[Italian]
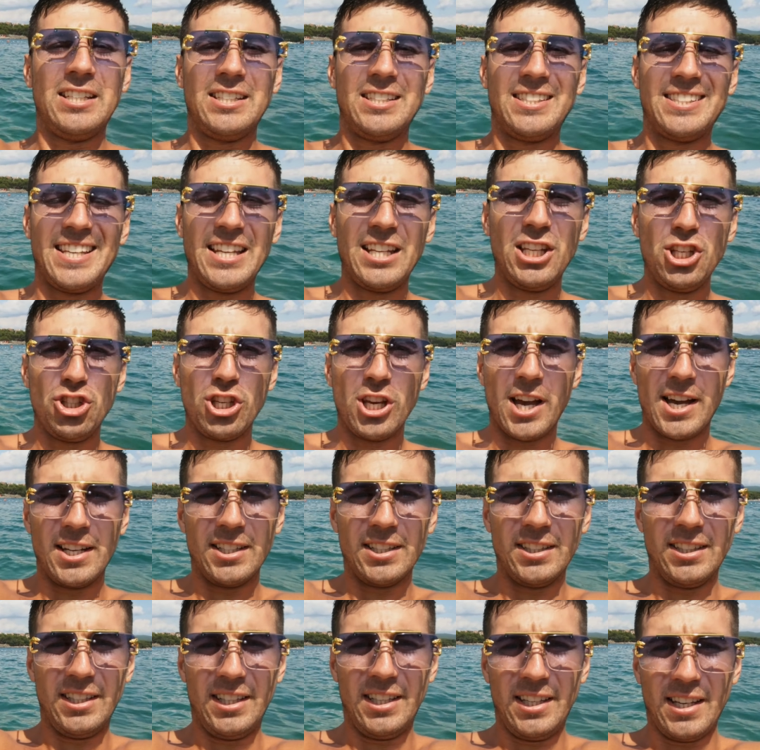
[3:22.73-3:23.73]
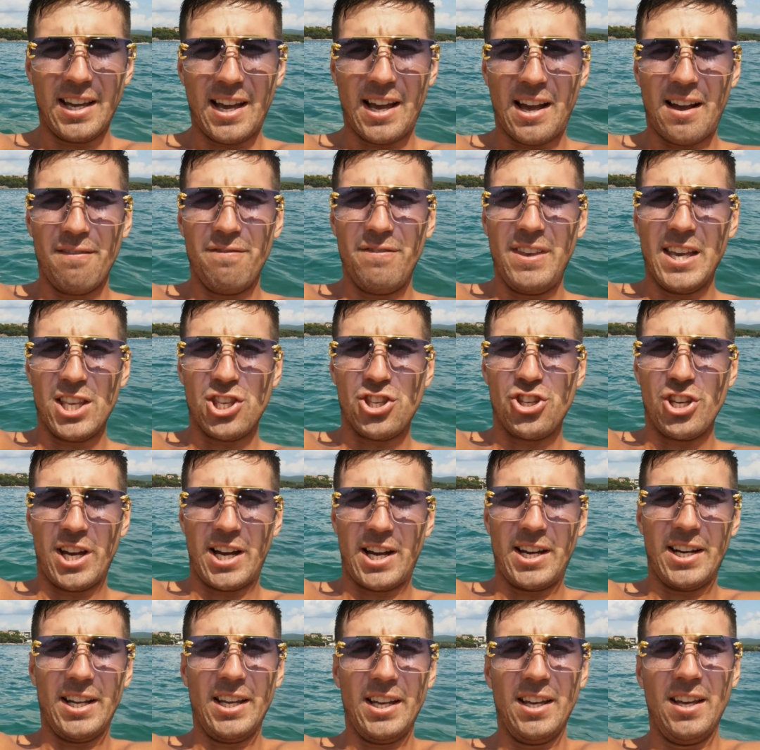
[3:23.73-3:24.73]
16 anni a
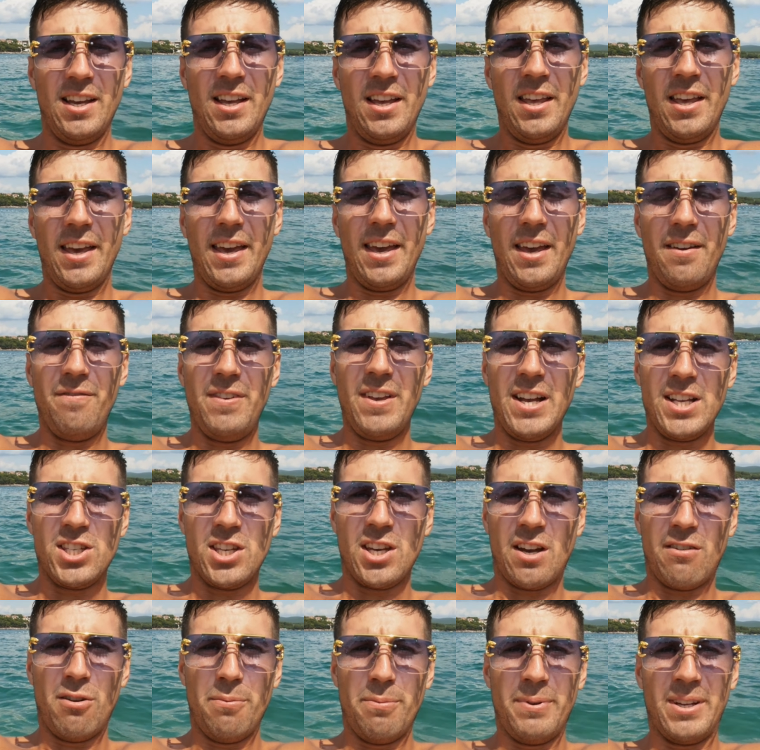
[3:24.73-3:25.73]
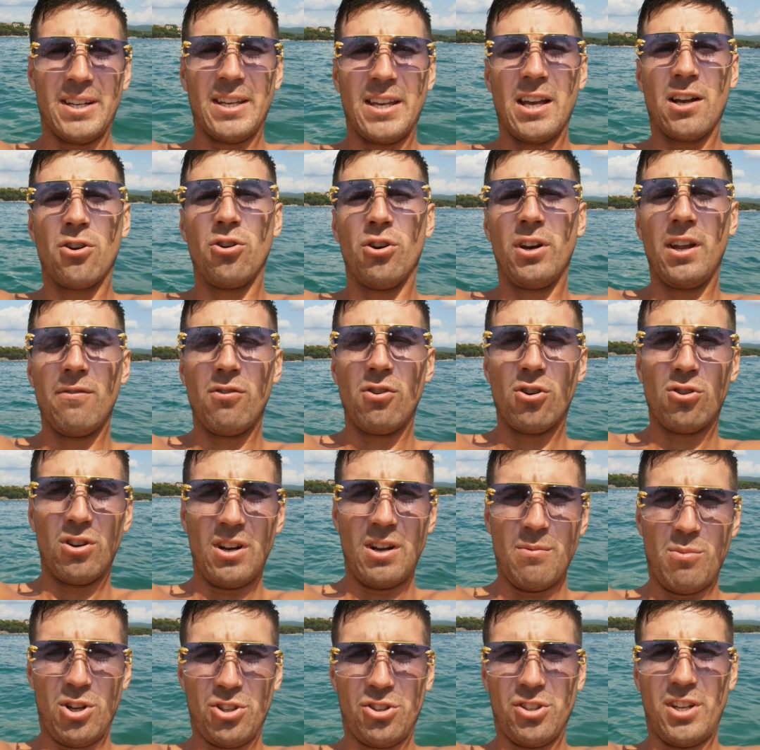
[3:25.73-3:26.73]
viaggiare e viaggiavo perché correvo
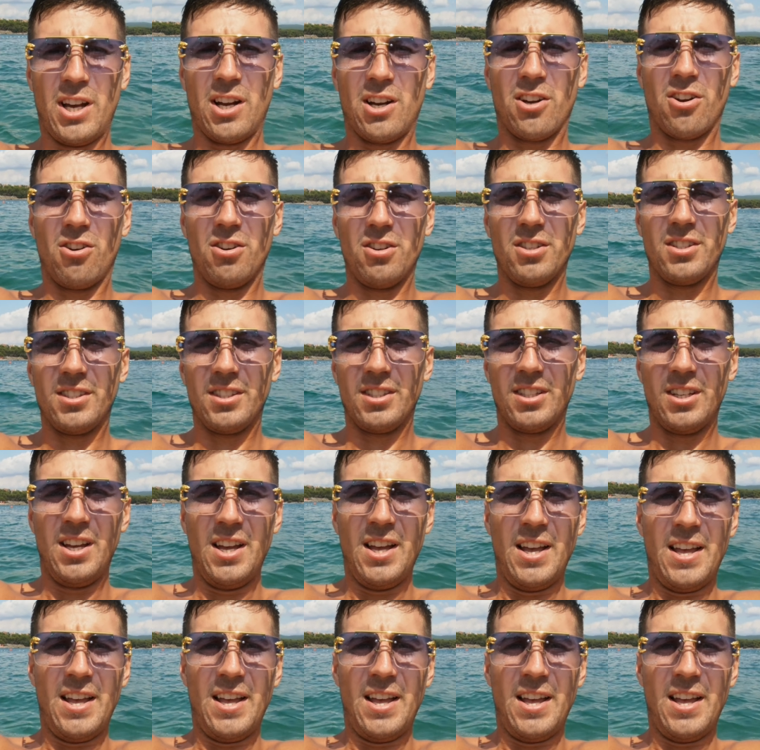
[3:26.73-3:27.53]
con le moto da cross.